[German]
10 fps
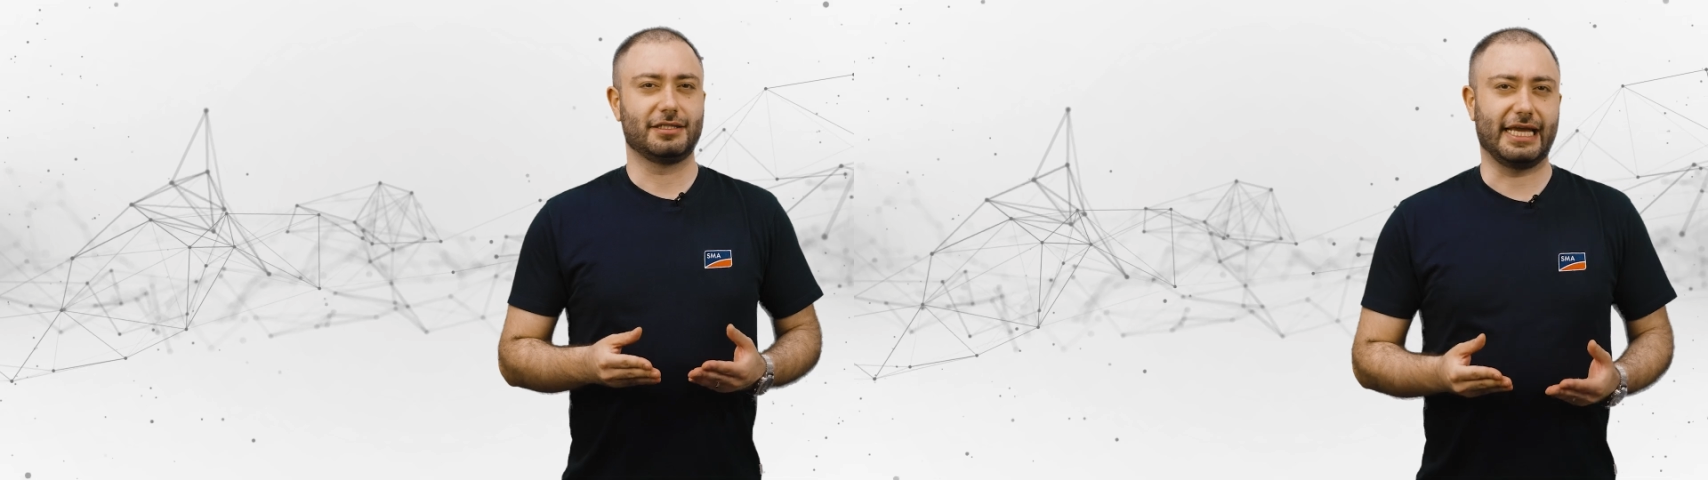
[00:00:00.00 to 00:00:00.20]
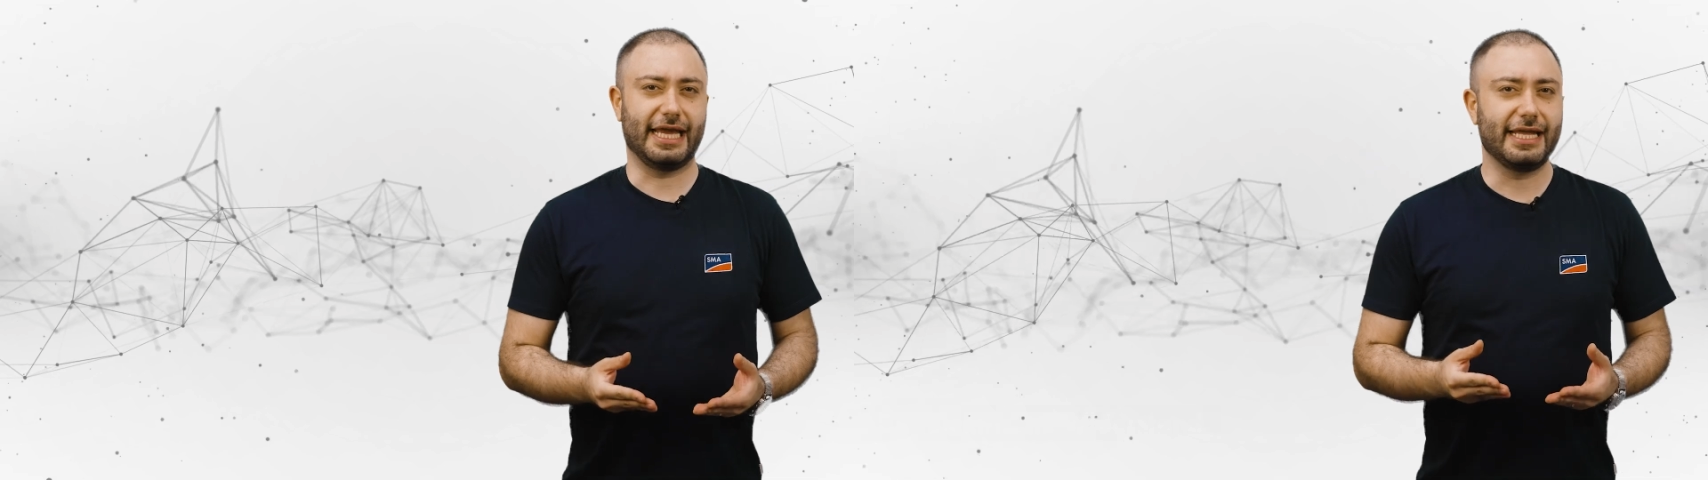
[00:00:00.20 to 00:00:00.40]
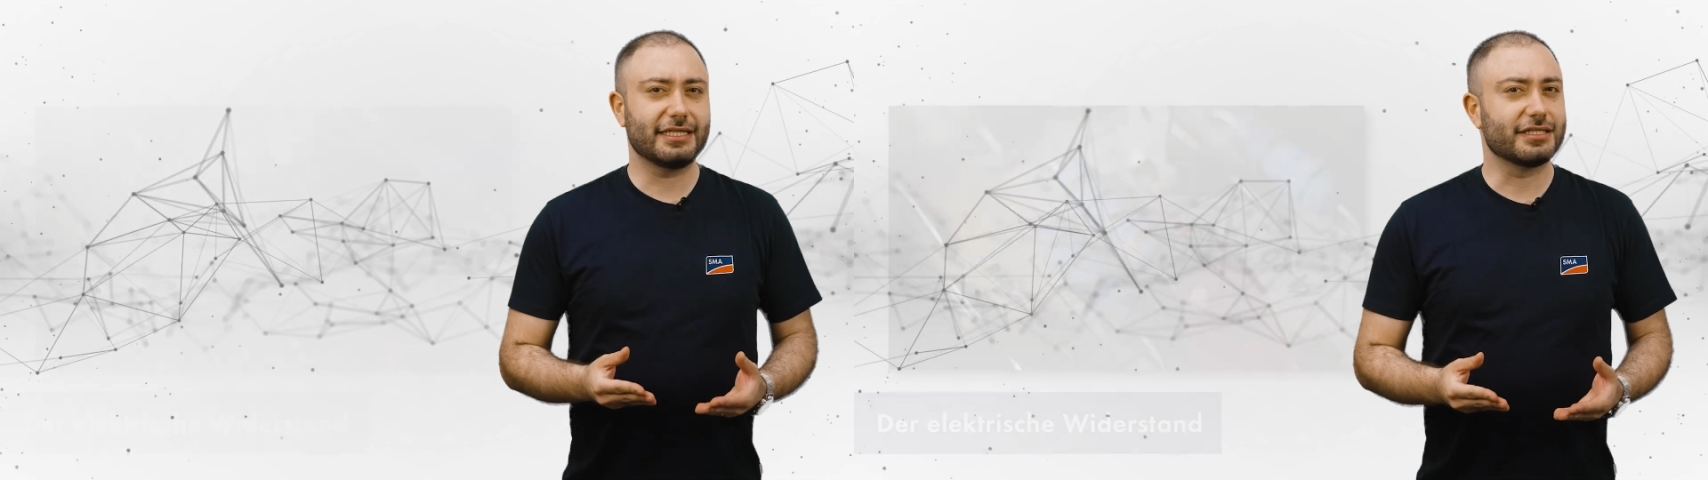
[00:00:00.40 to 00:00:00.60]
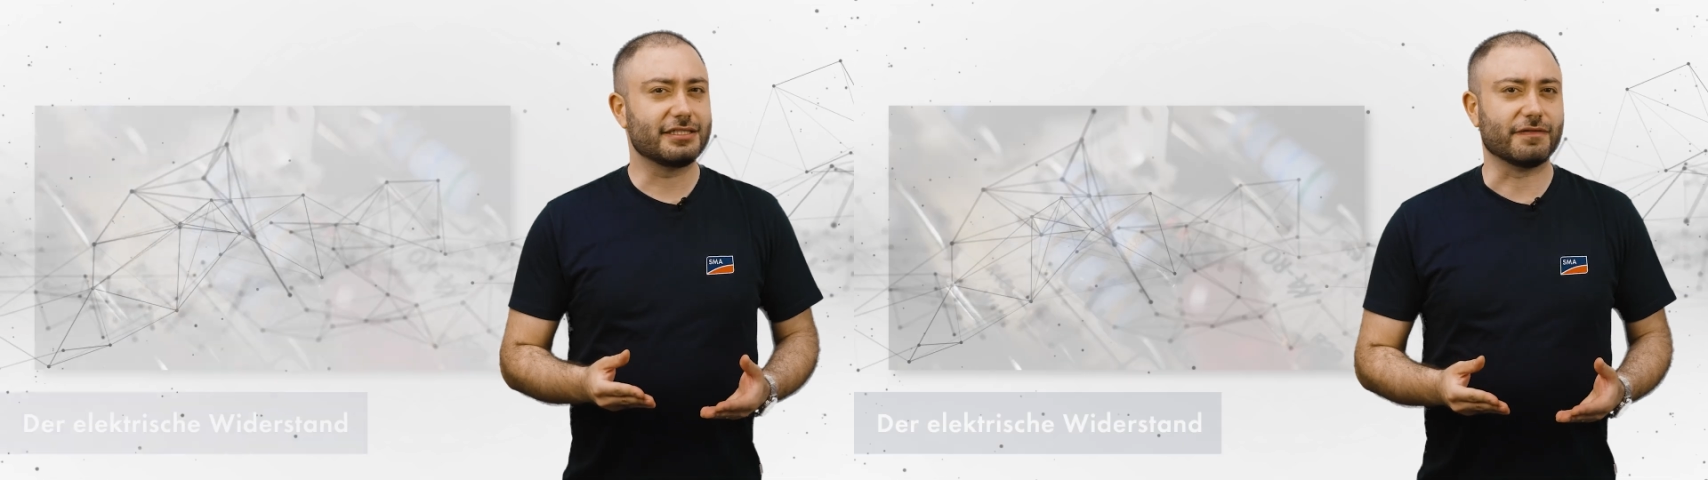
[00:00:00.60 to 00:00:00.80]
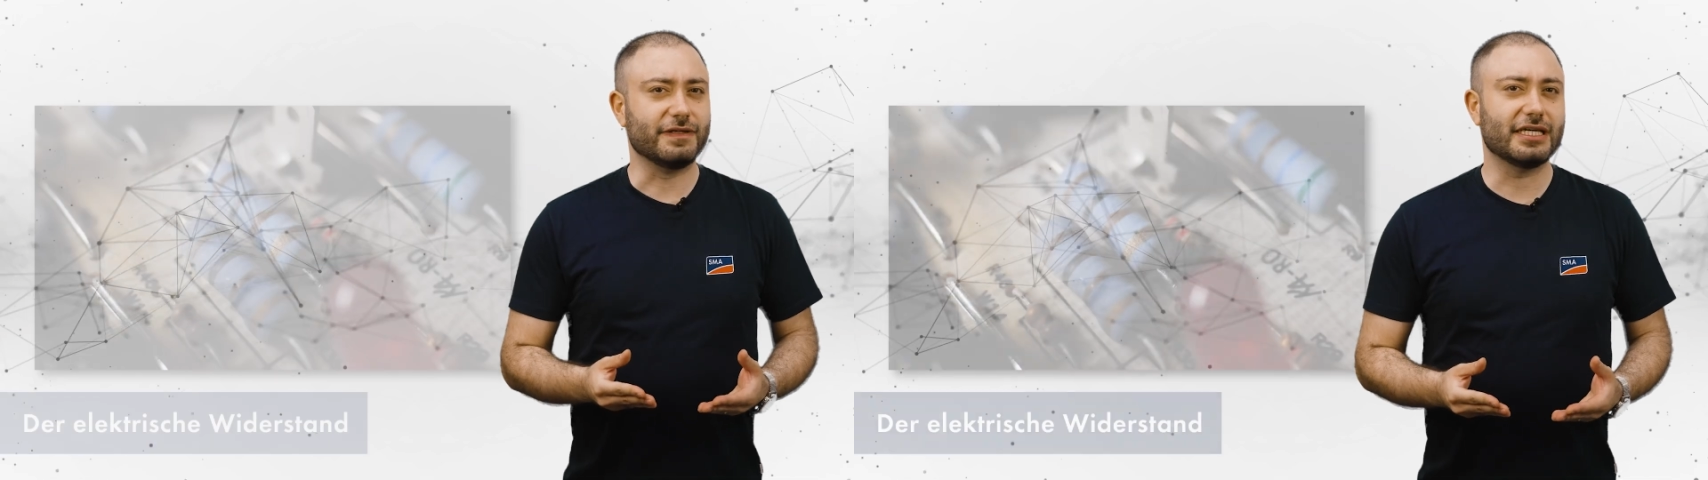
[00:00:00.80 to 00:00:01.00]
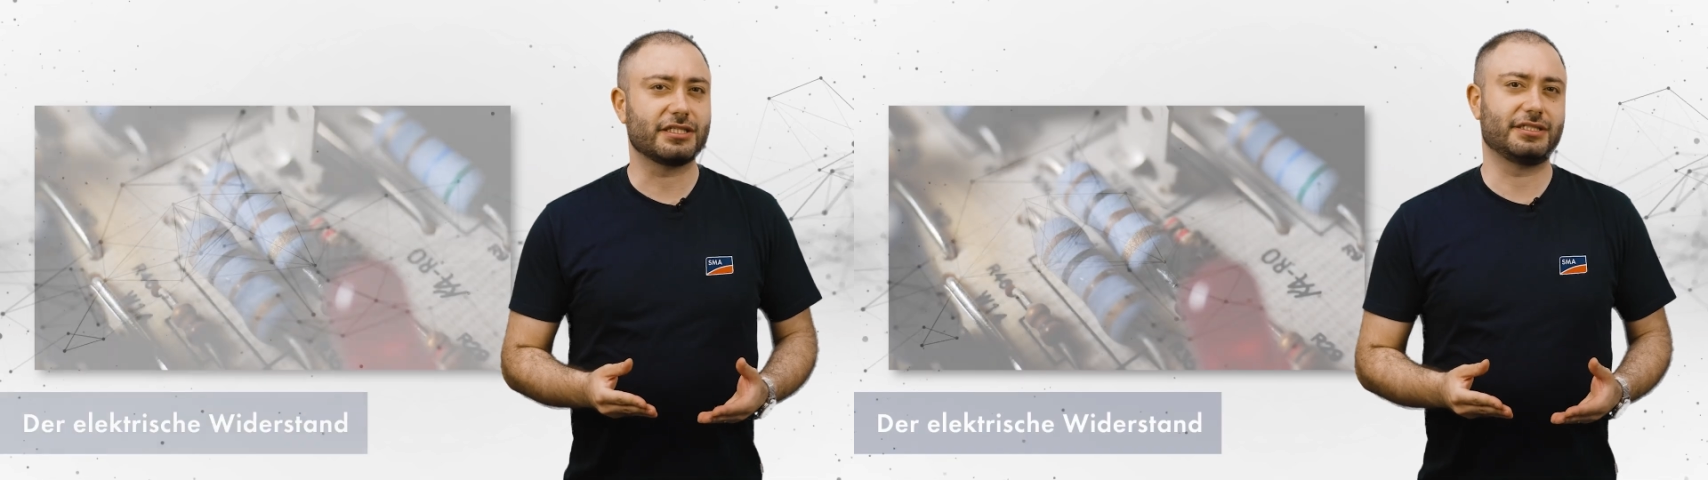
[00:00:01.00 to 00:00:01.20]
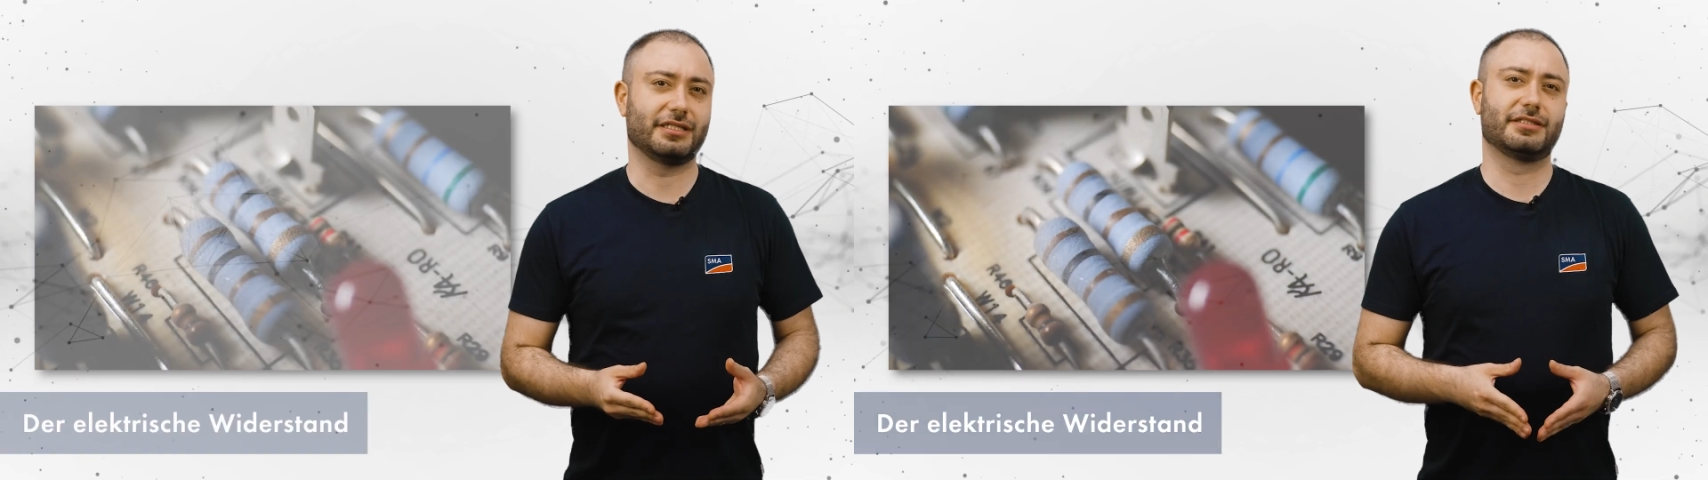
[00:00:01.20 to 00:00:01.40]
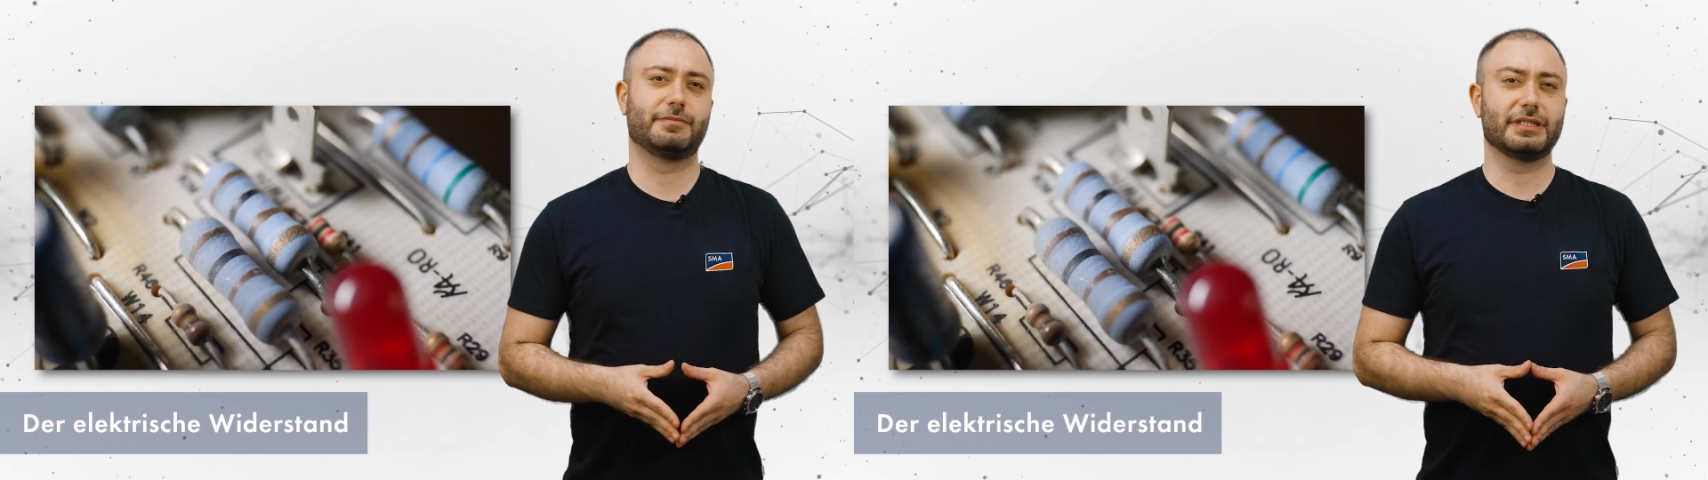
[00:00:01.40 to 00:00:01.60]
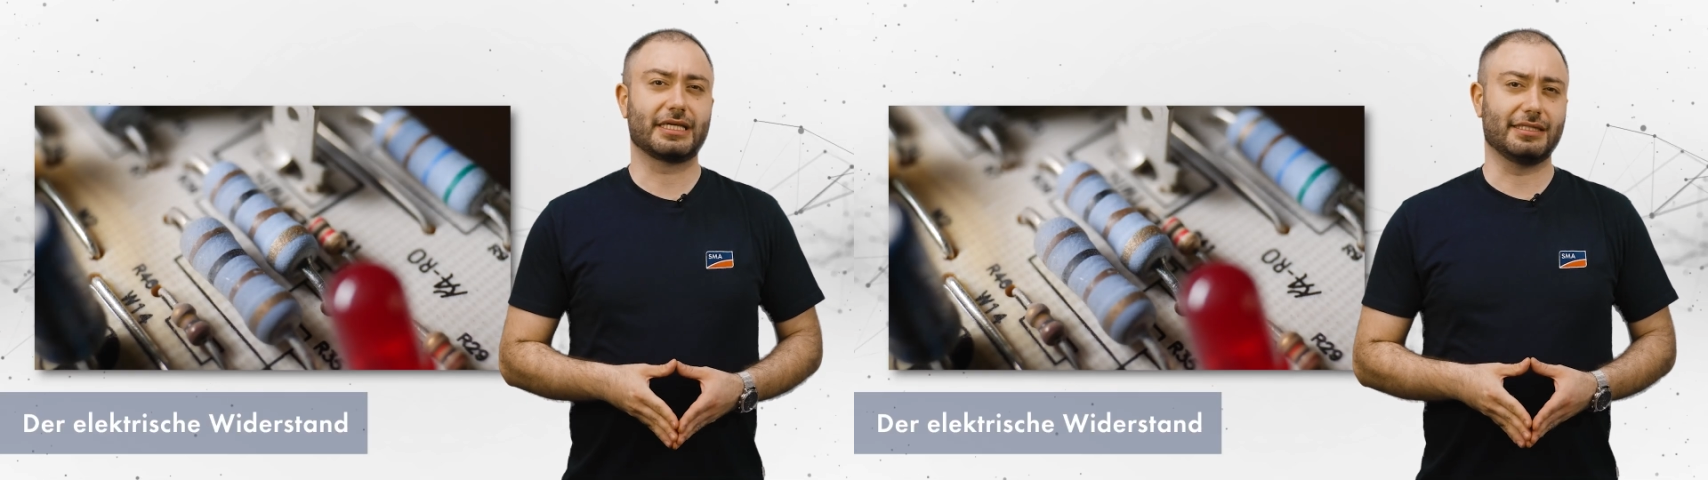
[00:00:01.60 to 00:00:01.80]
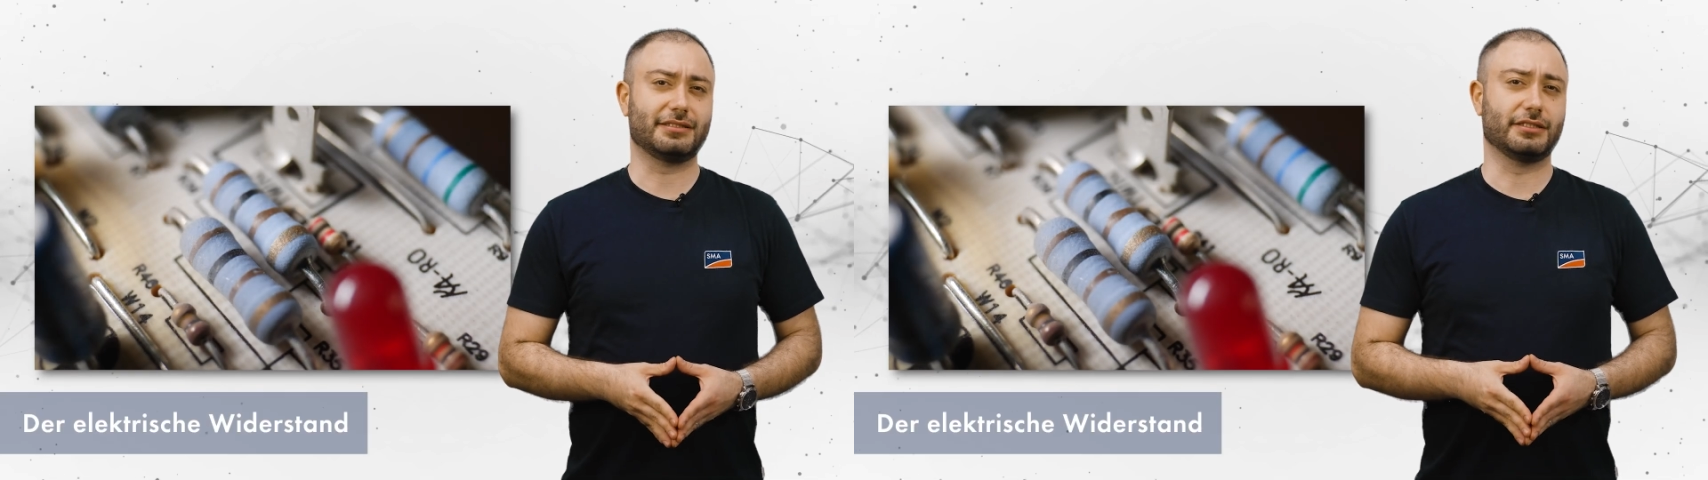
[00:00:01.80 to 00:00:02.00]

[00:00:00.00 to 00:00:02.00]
Der elektrische Widerstand begrenzt